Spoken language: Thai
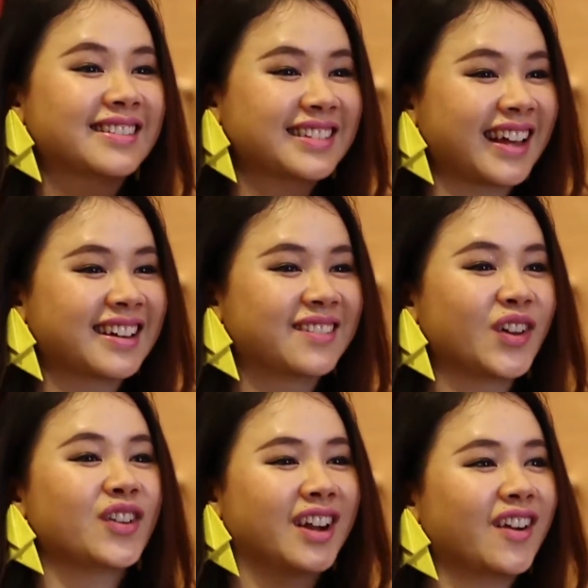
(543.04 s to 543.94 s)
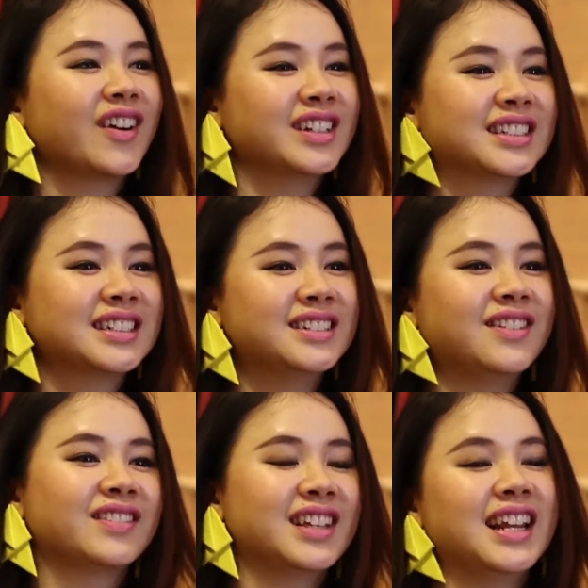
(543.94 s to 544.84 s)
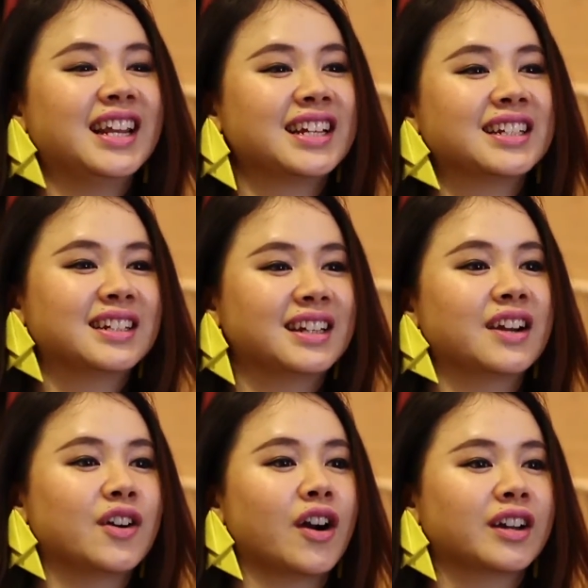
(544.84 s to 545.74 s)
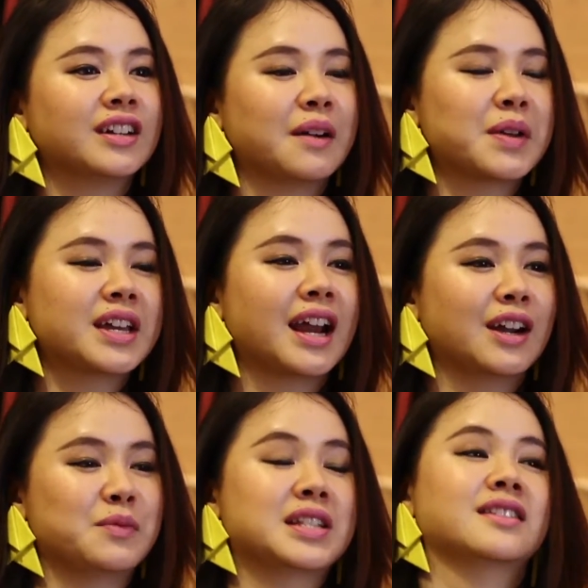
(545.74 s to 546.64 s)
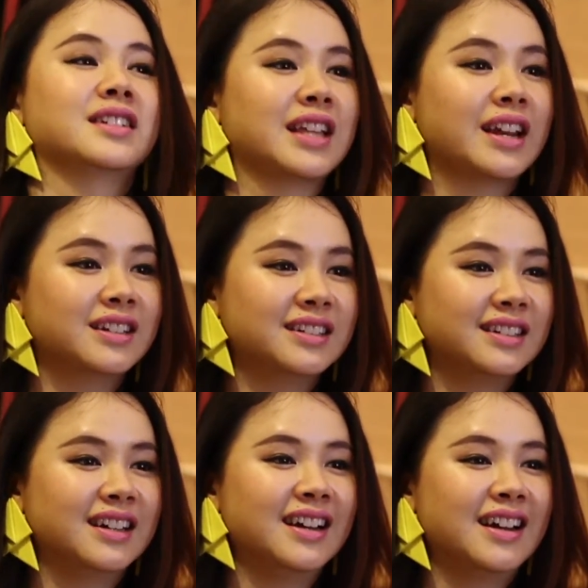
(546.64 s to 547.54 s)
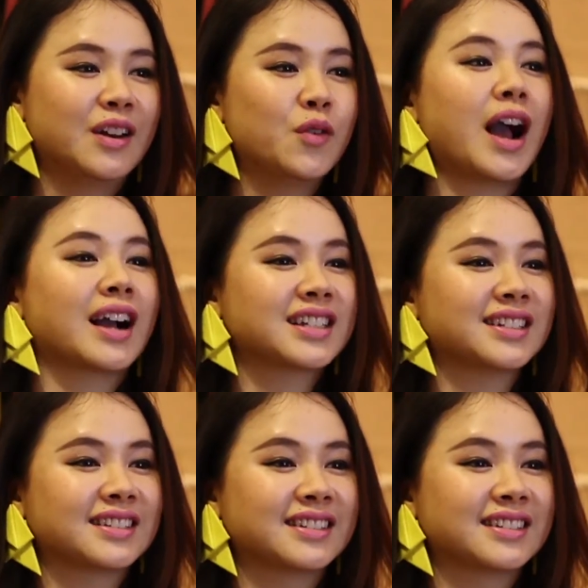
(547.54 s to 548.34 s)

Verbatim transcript: ตั้งแต่เริ่มต้นเนี่ยค่อยๆซื้อแบบทีละเล็กทีละน้อยก็ทำให้งานเรามันตื่นเต้นขึ้น ลูกค้าก็จะ